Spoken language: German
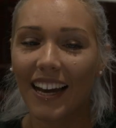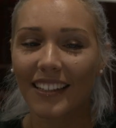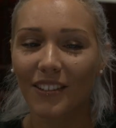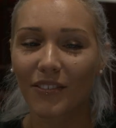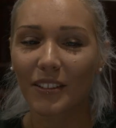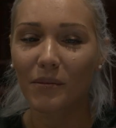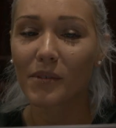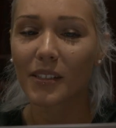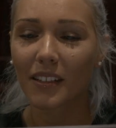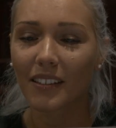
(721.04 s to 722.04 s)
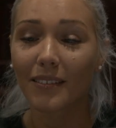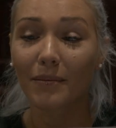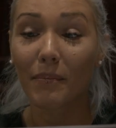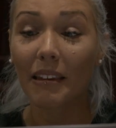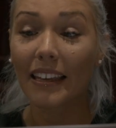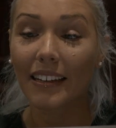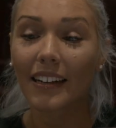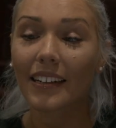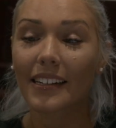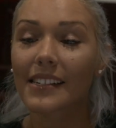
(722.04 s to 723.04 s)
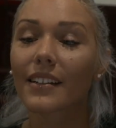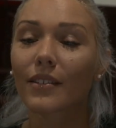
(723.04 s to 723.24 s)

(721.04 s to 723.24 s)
Also ich finde, die Bilder sind mega geil